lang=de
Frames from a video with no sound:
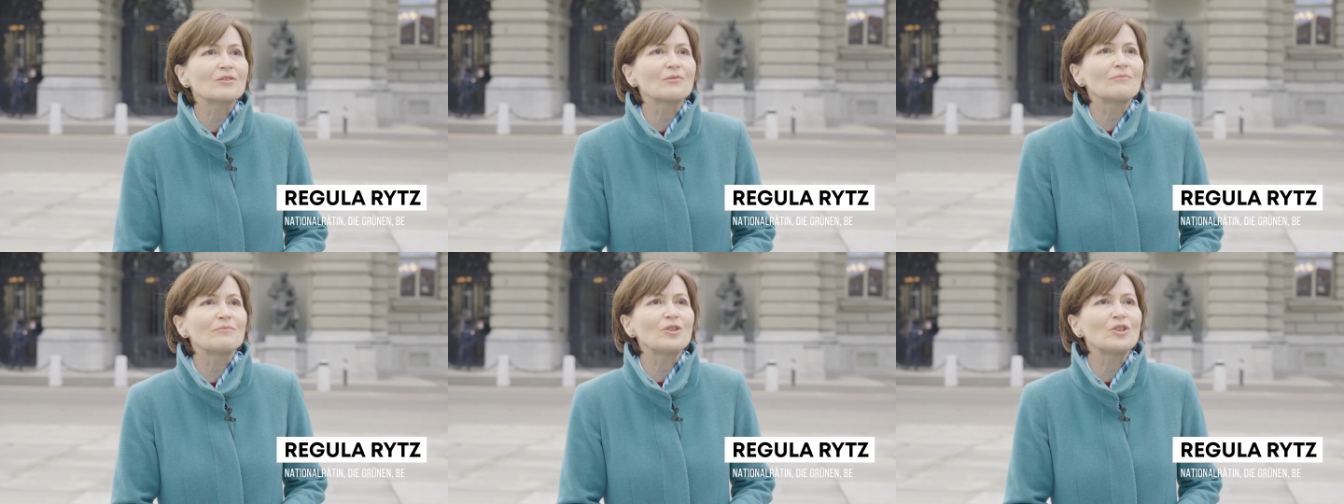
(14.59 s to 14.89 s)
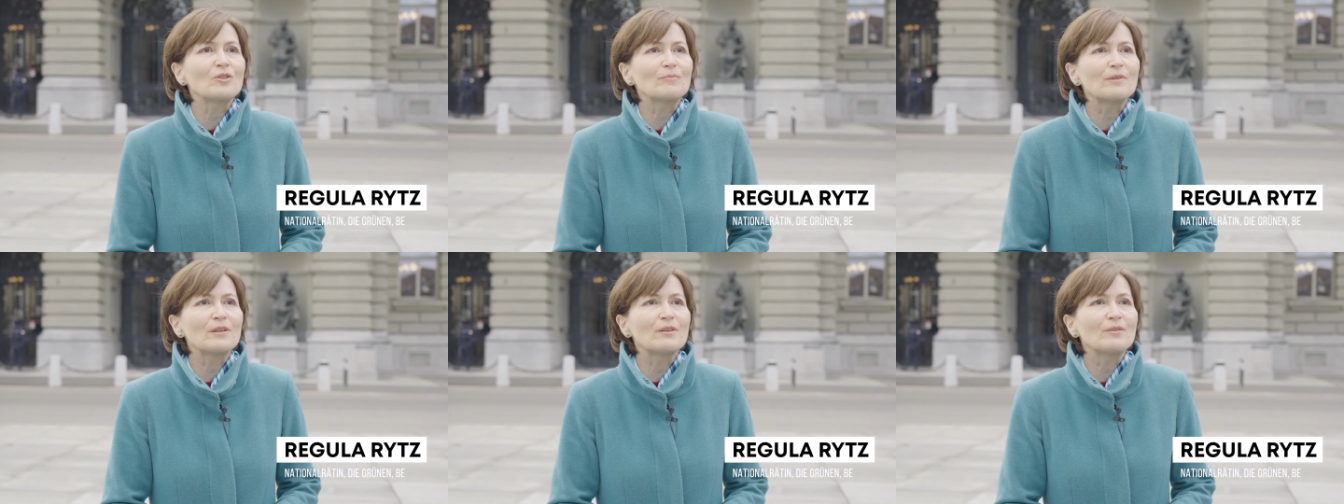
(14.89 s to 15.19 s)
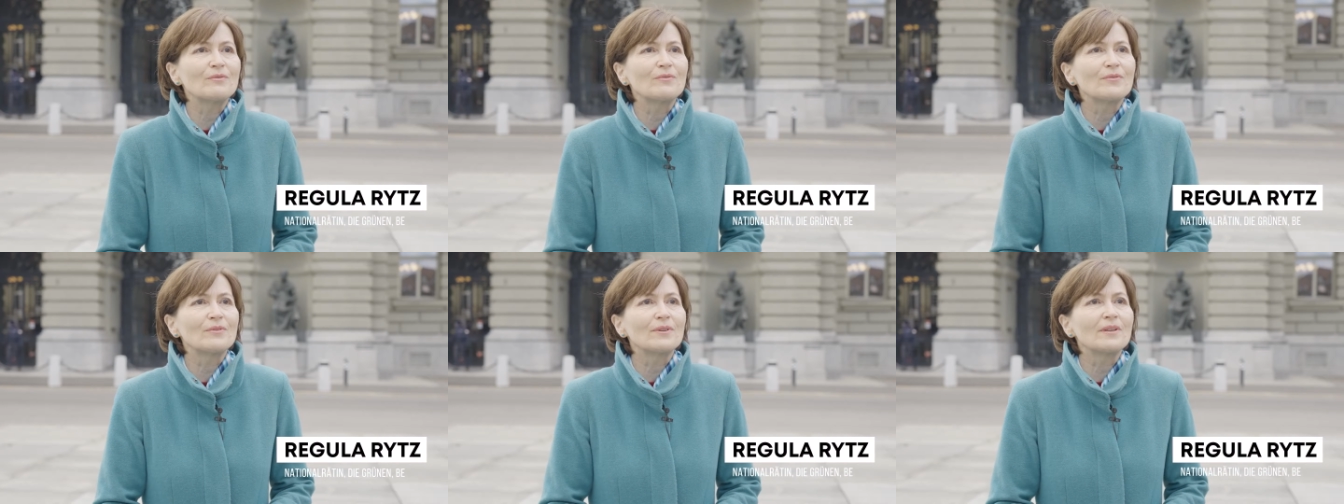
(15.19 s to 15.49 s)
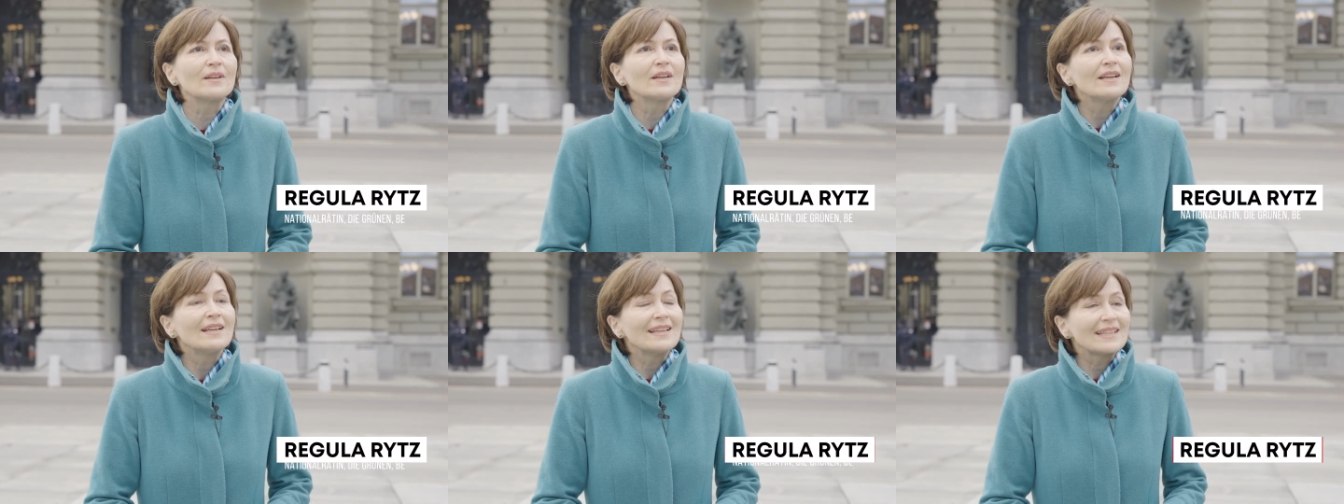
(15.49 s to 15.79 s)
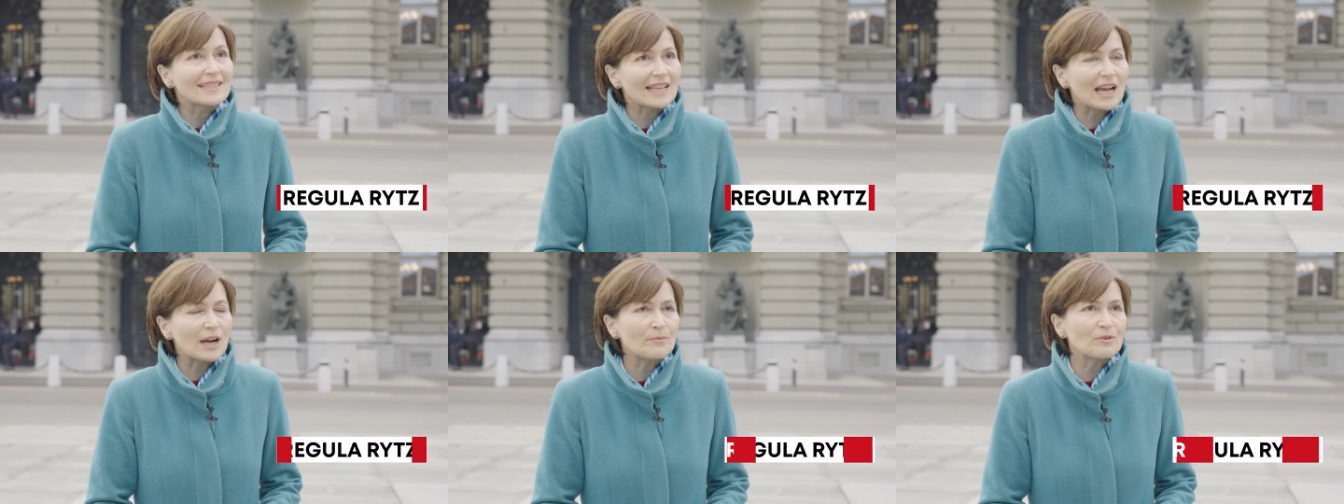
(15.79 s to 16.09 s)
zum Beispiel für
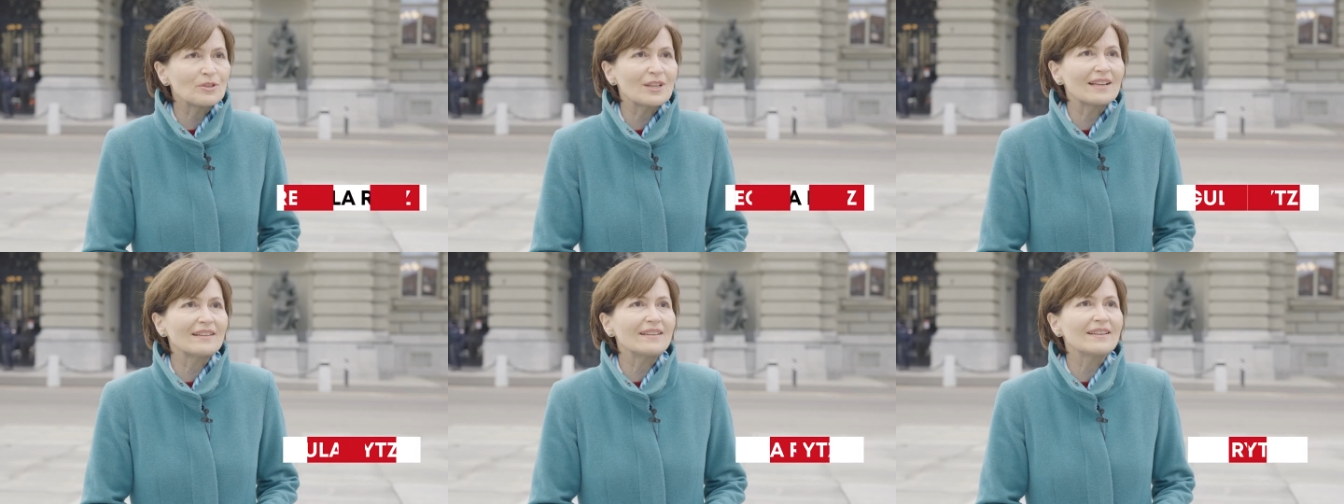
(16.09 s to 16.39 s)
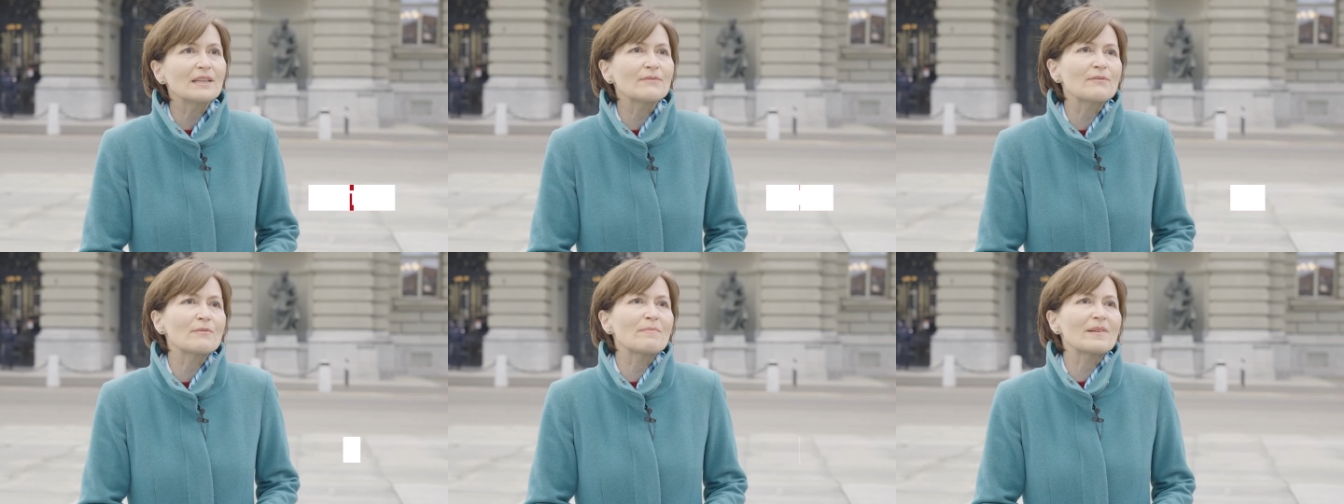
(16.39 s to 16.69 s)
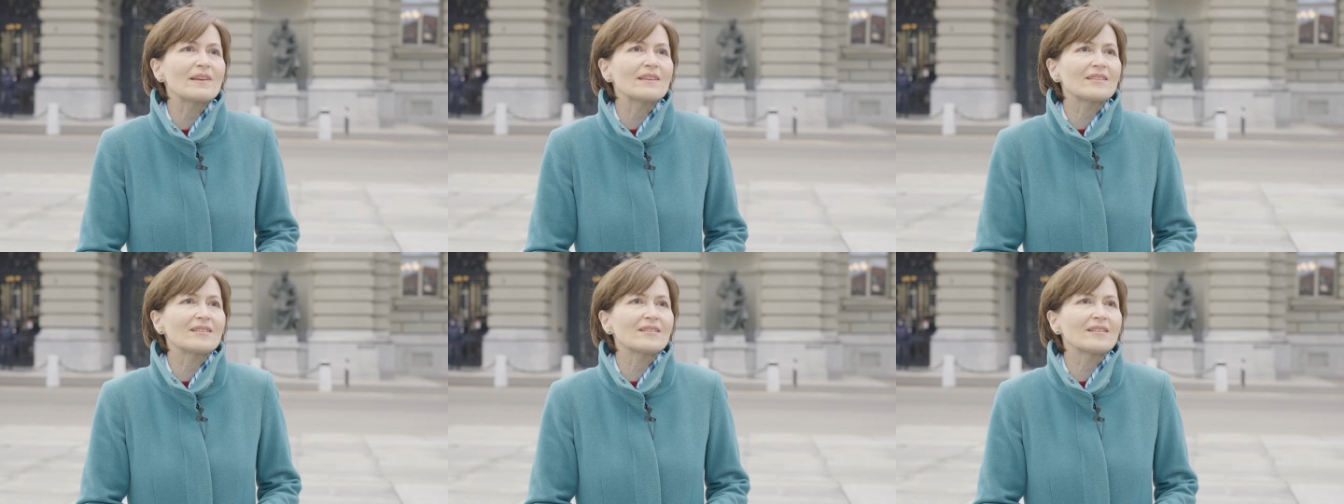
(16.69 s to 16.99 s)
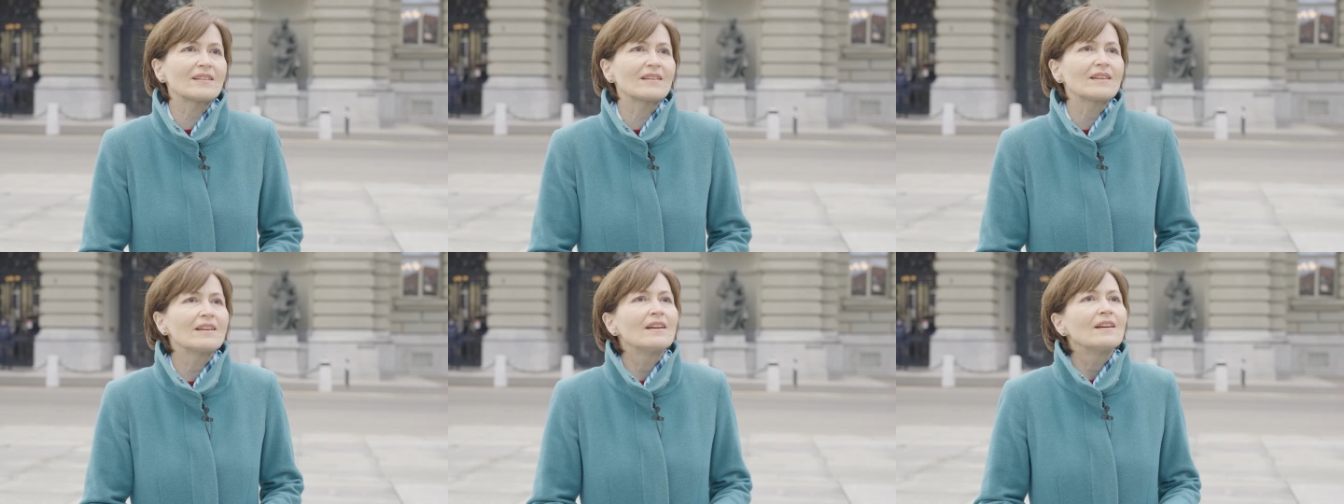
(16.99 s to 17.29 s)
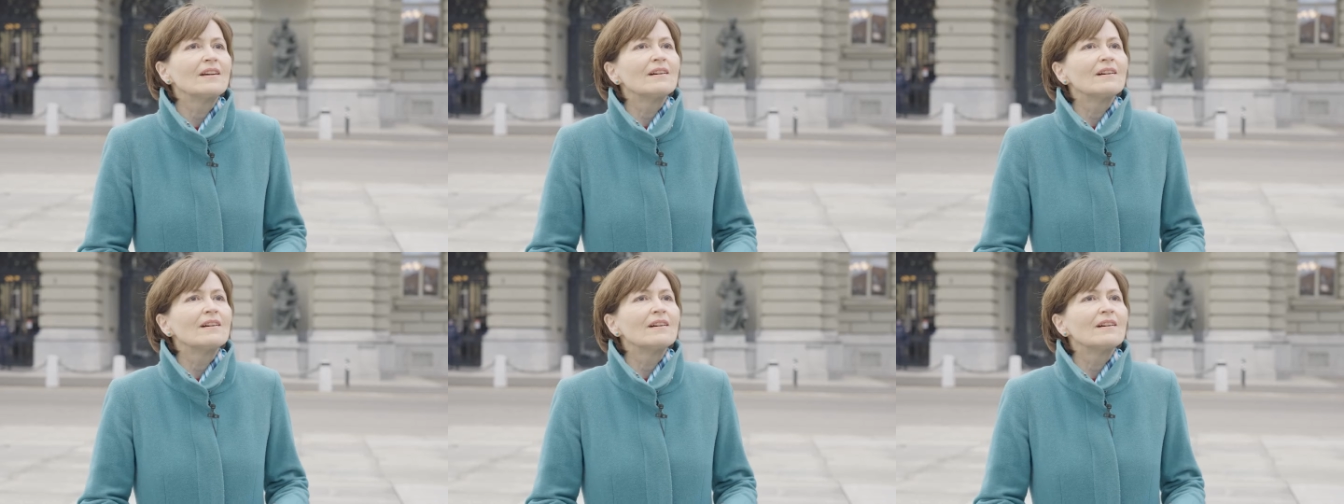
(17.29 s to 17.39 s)
Selbstständige verbessern.